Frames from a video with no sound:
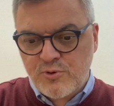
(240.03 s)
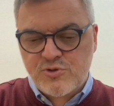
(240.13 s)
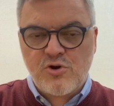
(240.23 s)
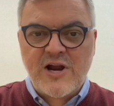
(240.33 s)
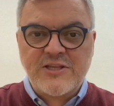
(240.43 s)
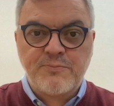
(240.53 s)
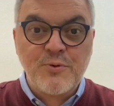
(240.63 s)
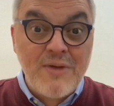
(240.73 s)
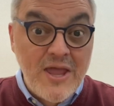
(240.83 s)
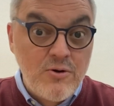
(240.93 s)
deslocado para o
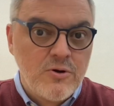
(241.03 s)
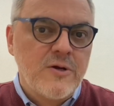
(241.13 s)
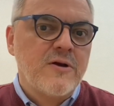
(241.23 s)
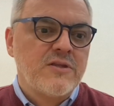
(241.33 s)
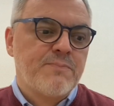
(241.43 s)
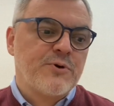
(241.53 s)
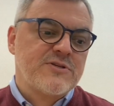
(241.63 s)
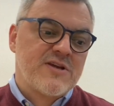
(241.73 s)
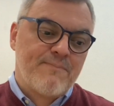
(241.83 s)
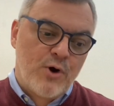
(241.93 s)
meio, depois
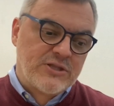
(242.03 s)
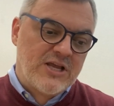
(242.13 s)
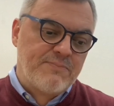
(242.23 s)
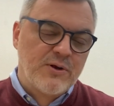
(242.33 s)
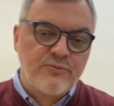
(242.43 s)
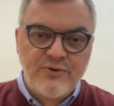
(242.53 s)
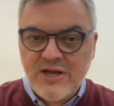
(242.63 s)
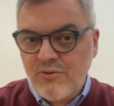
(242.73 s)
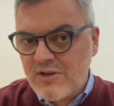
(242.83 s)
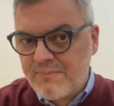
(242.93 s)
já bota ele pelo
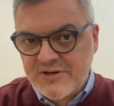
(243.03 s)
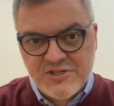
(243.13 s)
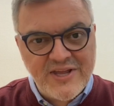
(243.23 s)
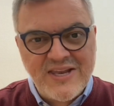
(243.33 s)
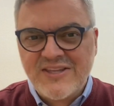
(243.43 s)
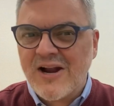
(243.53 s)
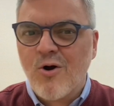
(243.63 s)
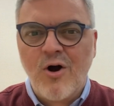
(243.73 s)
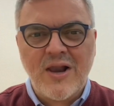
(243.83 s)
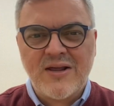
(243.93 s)
flanco e a partir daí ele
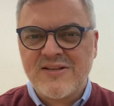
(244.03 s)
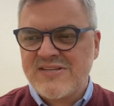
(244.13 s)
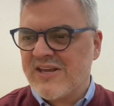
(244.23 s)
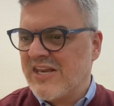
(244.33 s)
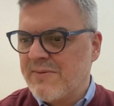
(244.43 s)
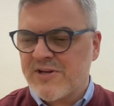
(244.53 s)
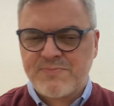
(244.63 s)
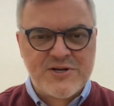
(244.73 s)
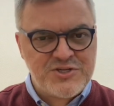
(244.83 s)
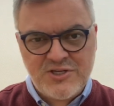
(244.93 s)
decola e desequilibra as
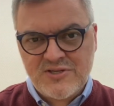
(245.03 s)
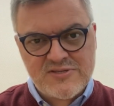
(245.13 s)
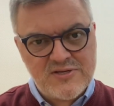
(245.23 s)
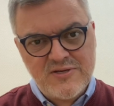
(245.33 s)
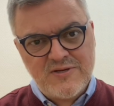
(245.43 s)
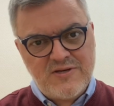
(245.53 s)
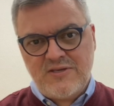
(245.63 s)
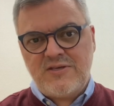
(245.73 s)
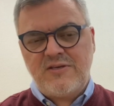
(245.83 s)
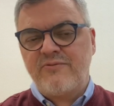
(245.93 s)
partidas
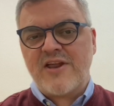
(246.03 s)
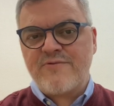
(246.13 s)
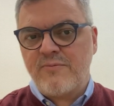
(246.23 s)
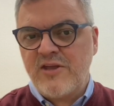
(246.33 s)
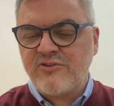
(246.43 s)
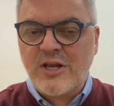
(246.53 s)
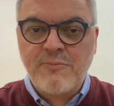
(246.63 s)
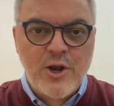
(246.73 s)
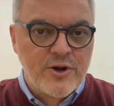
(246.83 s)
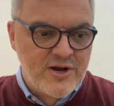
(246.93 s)
e invariavelmente é o
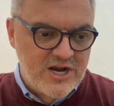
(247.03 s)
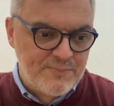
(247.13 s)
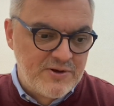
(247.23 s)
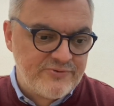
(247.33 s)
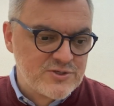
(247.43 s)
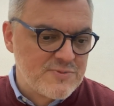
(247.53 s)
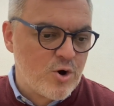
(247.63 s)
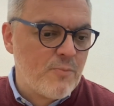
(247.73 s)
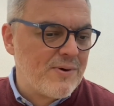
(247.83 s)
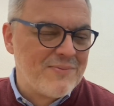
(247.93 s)
melhor em campo. Ele fez uma
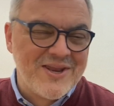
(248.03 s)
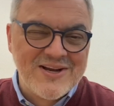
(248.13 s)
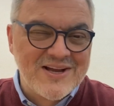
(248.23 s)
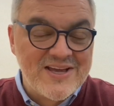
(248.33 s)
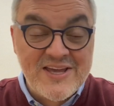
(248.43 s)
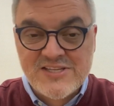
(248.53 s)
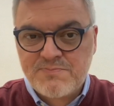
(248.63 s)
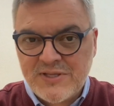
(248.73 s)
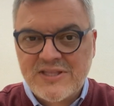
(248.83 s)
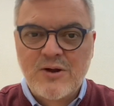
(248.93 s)
Copa América
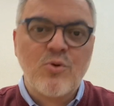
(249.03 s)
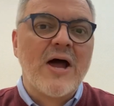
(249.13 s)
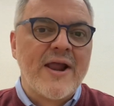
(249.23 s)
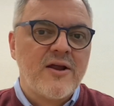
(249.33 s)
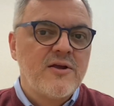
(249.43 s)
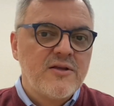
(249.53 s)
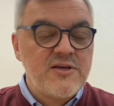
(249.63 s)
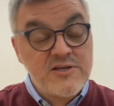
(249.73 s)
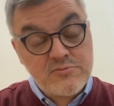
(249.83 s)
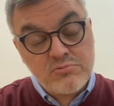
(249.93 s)
espetacular.
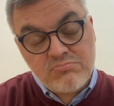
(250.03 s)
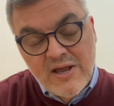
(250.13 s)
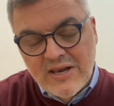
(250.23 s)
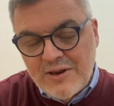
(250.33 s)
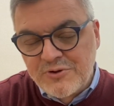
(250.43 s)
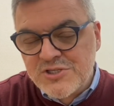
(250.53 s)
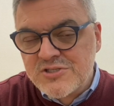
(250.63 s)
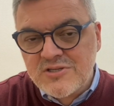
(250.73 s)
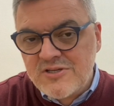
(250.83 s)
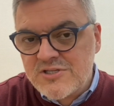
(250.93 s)
E isso, é claro, que,
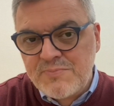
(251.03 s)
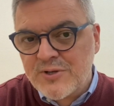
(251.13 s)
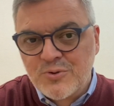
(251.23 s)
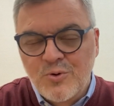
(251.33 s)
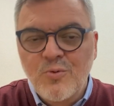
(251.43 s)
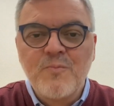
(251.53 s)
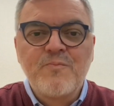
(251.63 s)
que despertou